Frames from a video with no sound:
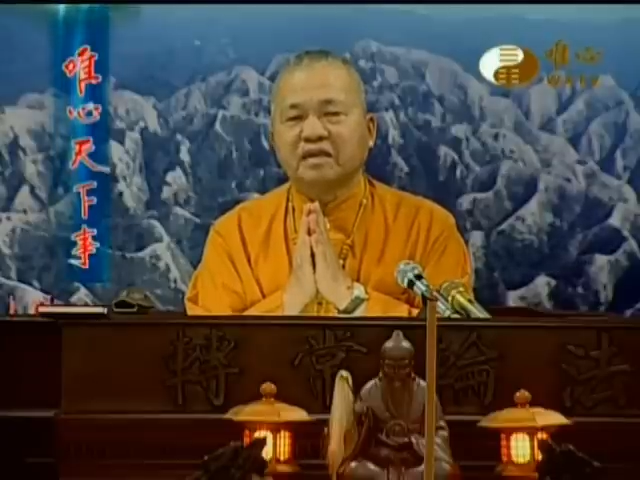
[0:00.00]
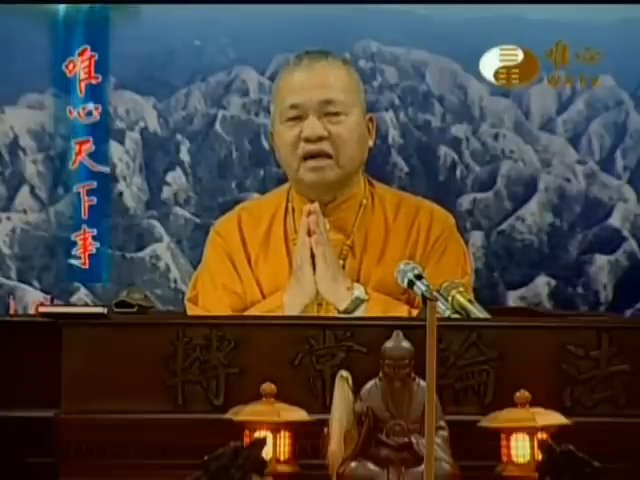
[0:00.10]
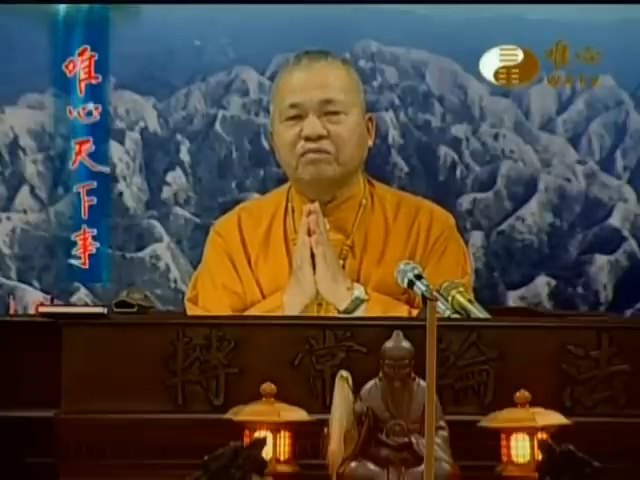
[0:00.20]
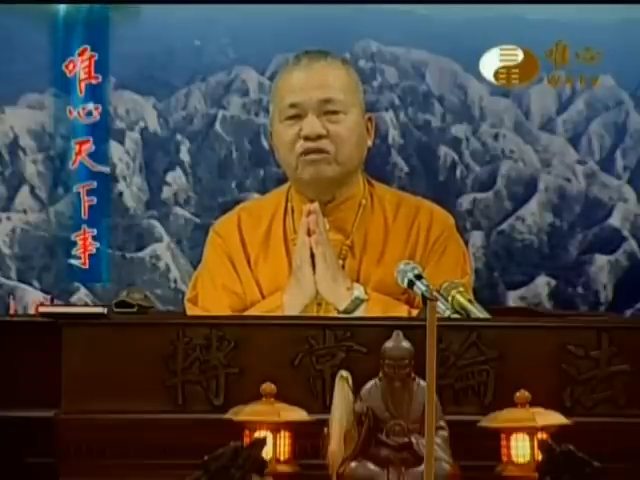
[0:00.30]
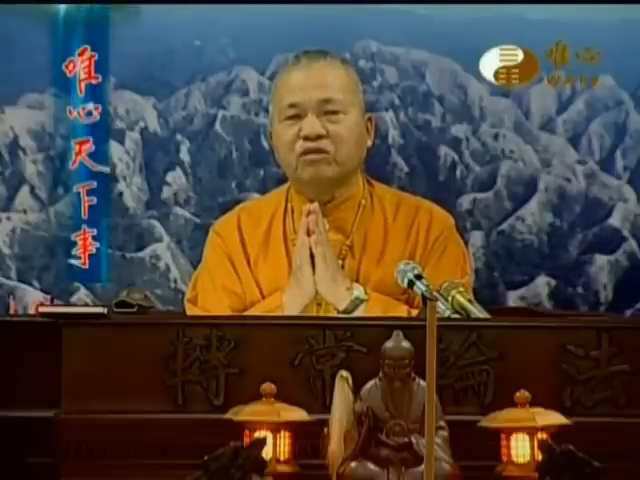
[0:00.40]

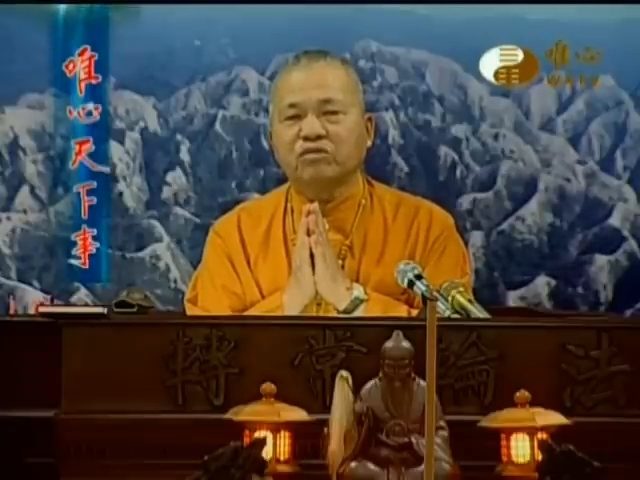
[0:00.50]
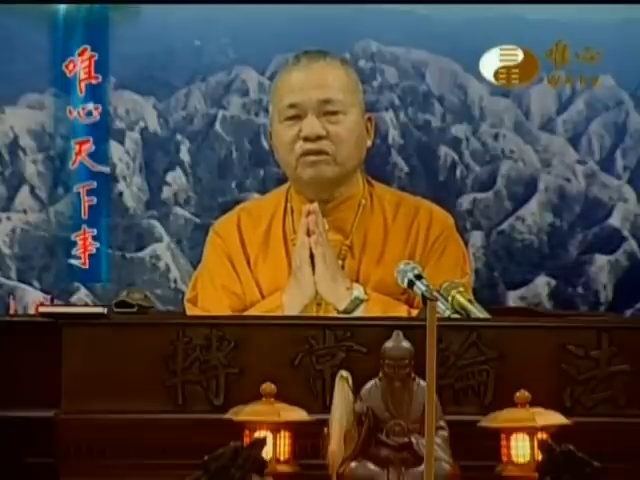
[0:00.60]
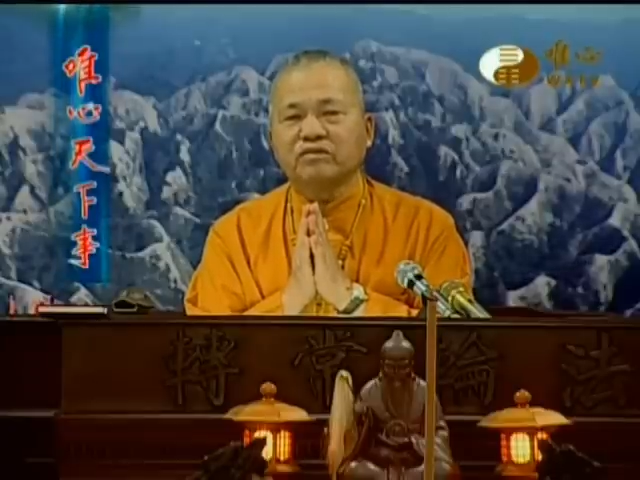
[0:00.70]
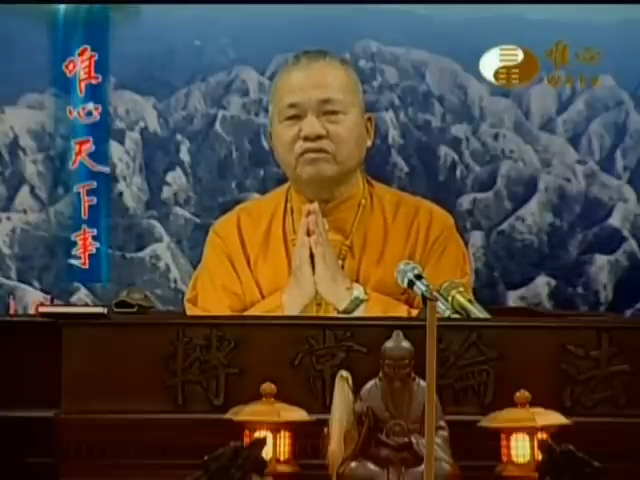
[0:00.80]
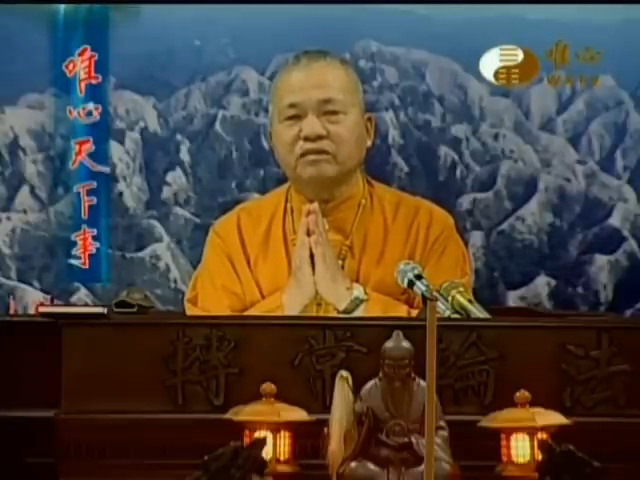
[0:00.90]
南无
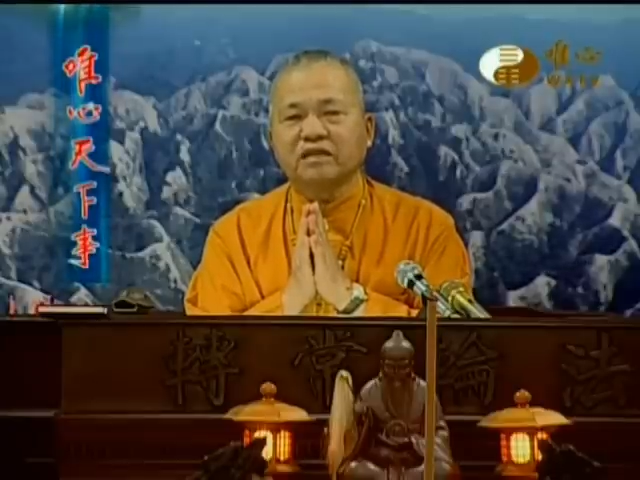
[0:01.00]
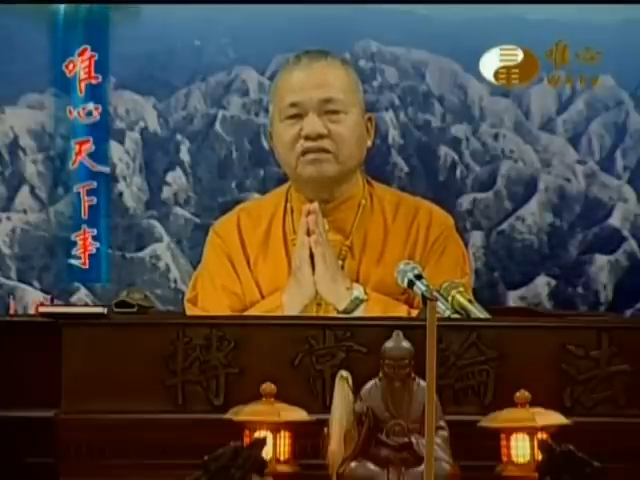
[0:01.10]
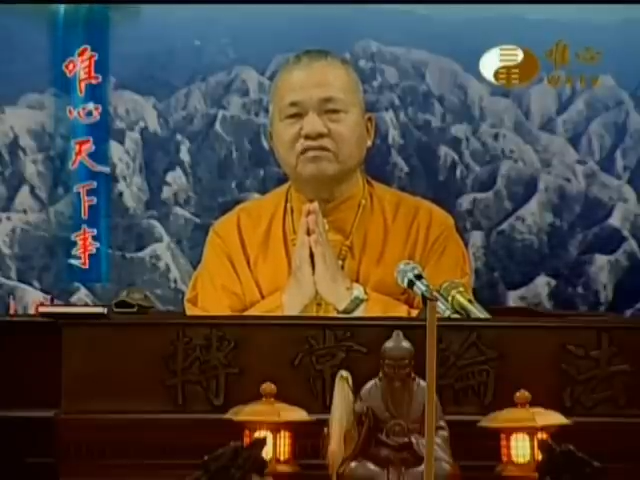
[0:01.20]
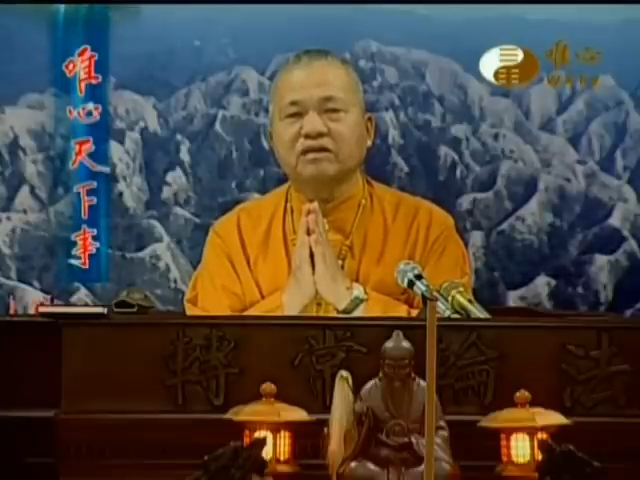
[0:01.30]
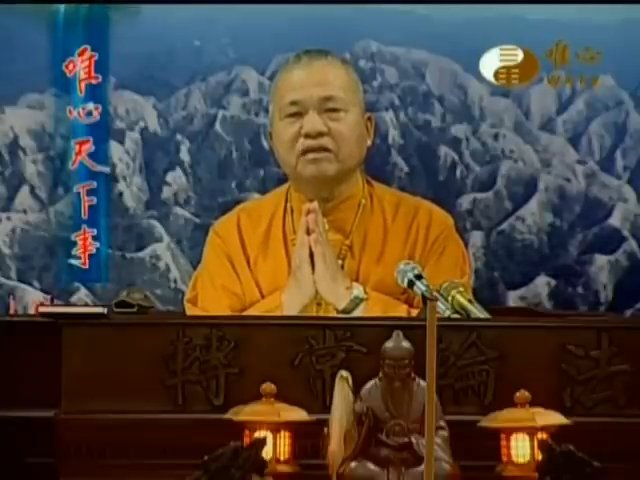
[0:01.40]
鬼谷
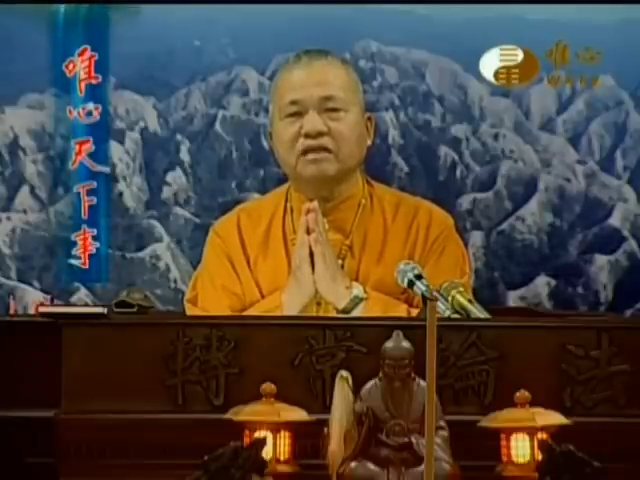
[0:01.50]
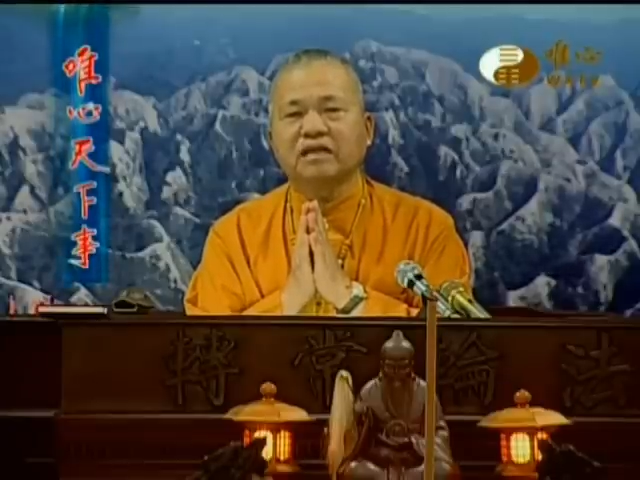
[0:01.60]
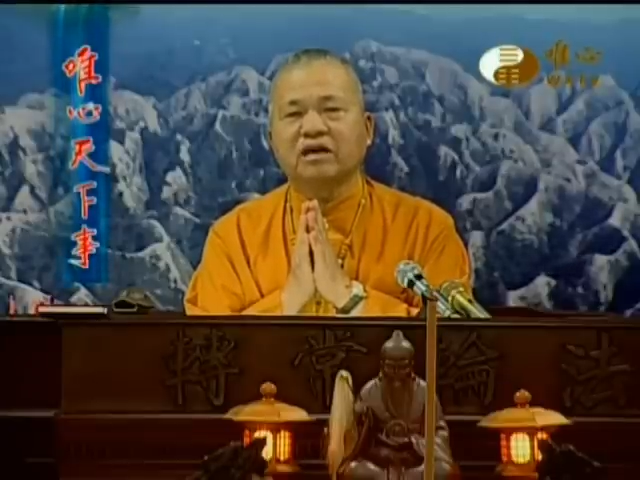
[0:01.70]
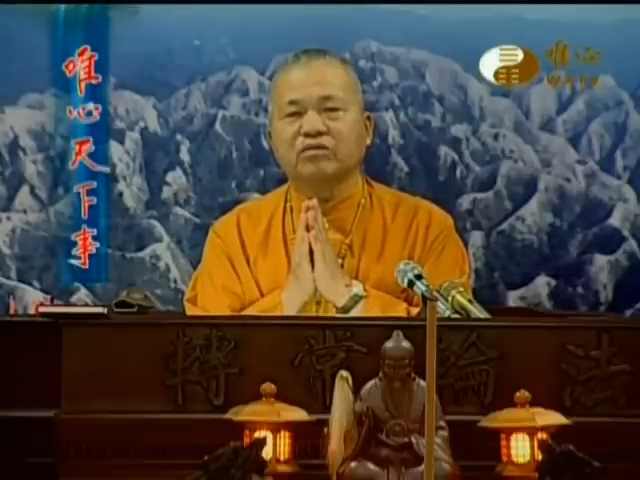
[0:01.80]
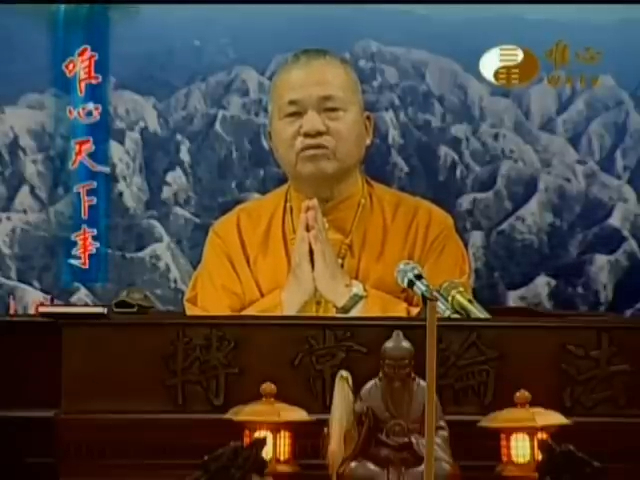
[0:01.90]
先师王
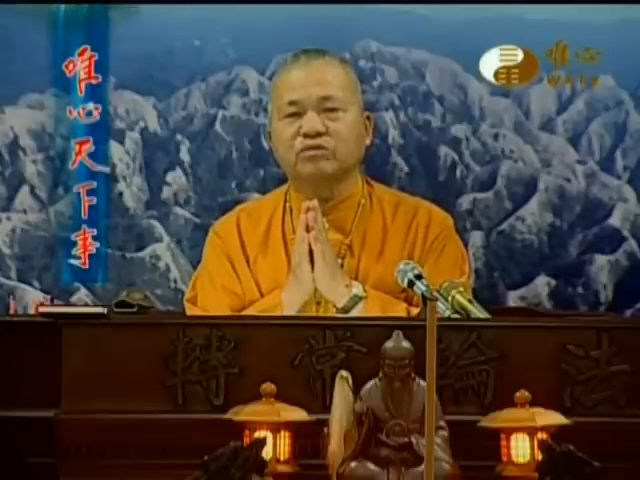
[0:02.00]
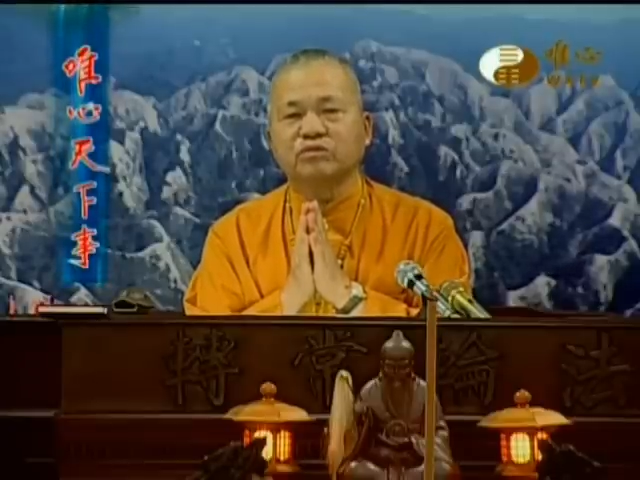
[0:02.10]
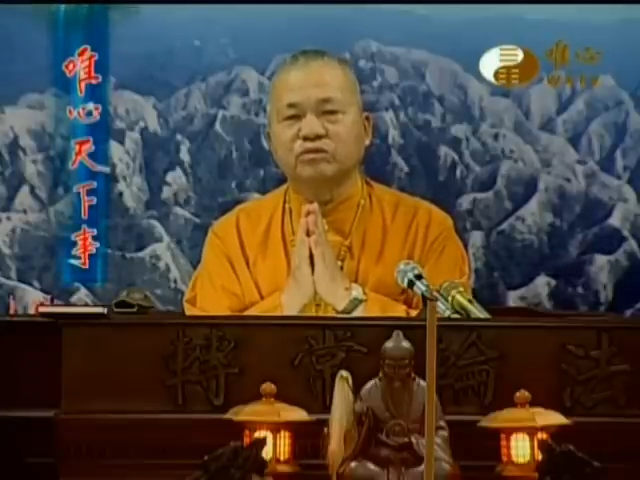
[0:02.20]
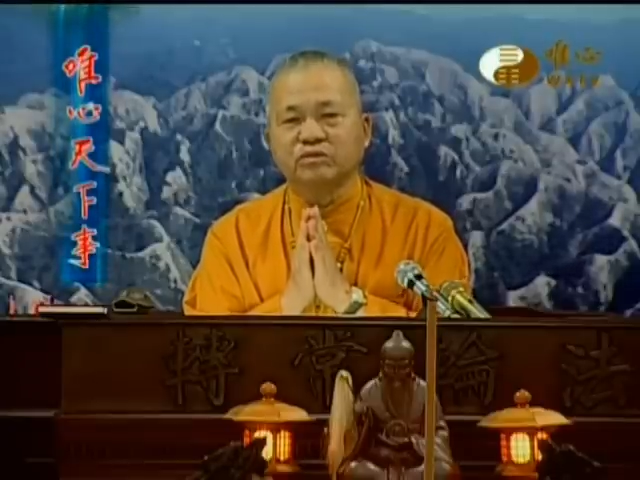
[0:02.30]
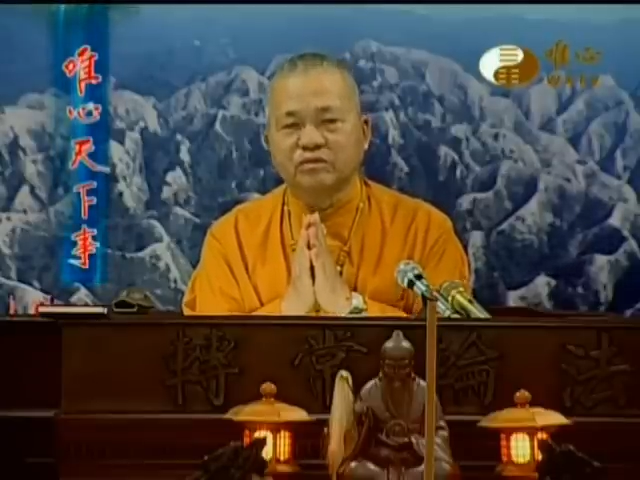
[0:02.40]
禅老
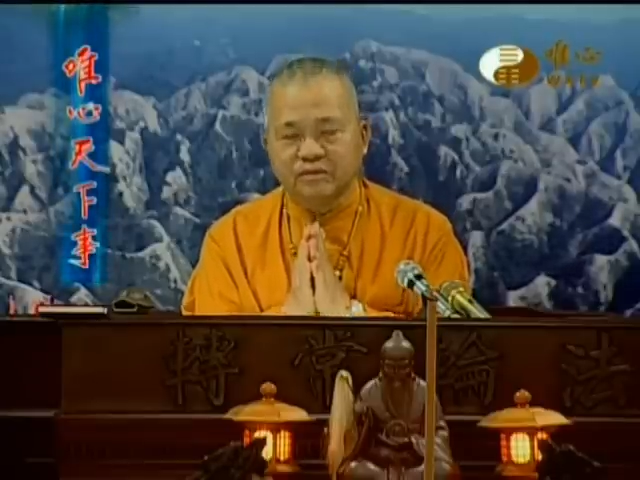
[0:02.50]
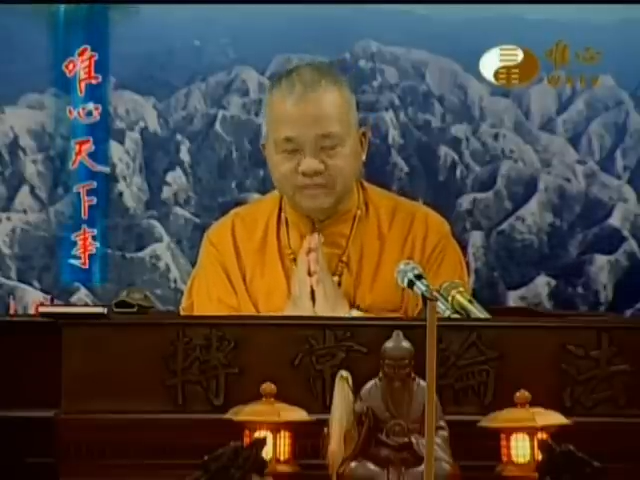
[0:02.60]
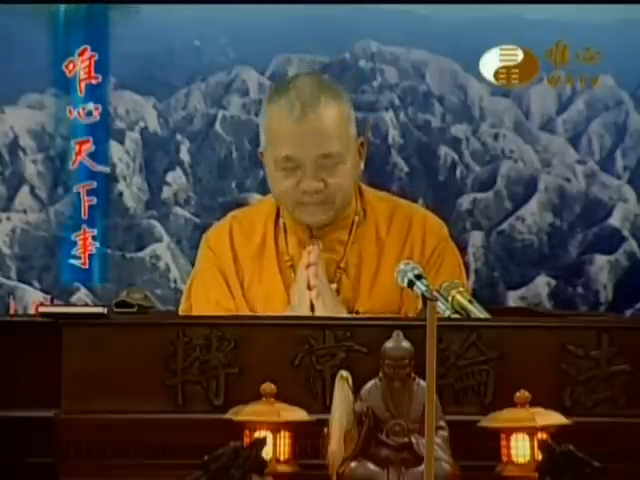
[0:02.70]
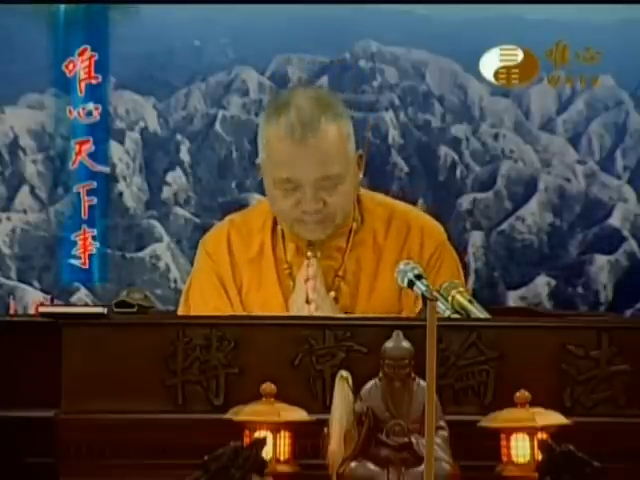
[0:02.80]
祖。